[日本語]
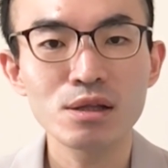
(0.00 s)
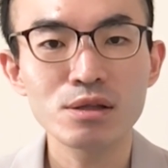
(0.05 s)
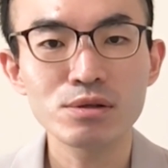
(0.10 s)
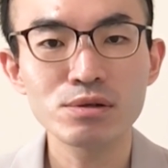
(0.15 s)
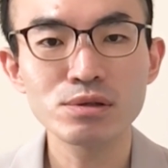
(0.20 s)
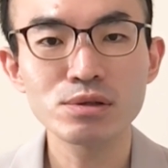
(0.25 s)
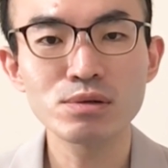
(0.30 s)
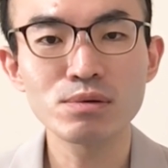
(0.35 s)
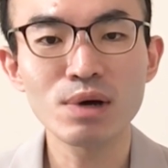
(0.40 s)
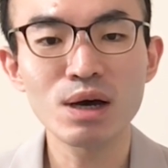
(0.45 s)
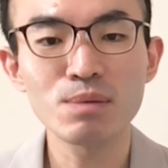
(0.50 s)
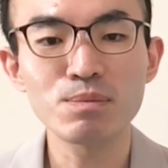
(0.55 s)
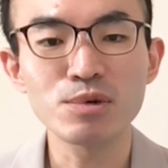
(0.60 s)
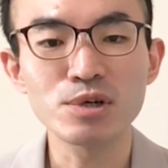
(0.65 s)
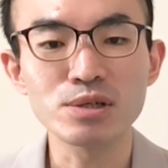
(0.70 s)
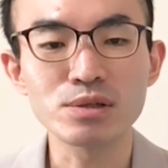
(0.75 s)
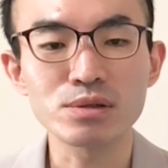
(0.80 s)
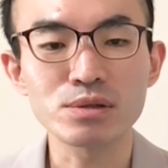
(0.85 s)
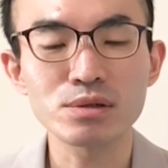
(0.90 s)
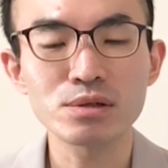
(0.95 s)
というのは
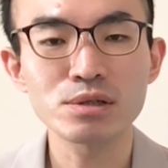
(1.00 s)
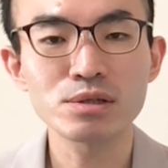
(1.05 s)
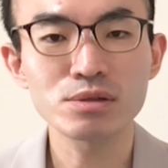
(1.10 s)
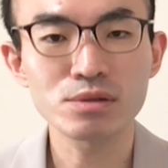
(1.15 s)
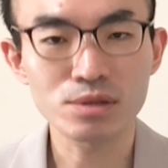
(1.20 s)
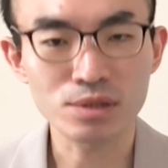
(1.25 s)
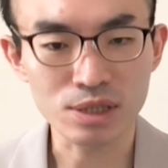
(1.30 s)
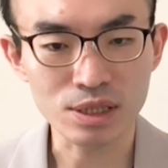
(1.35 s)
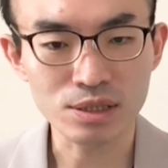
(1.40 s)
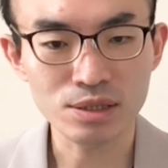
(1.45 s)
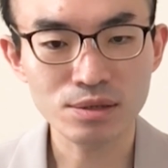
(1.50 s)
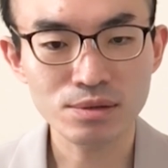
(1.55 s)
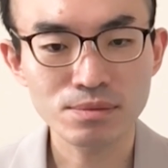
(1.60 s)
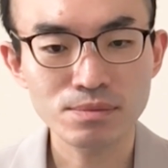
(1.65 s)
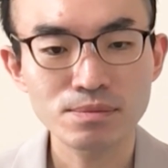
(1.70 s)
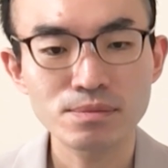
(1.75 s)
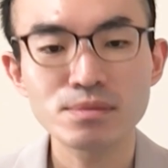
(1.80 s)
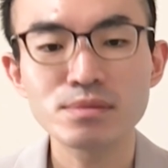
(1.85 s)
ポイントの1つです。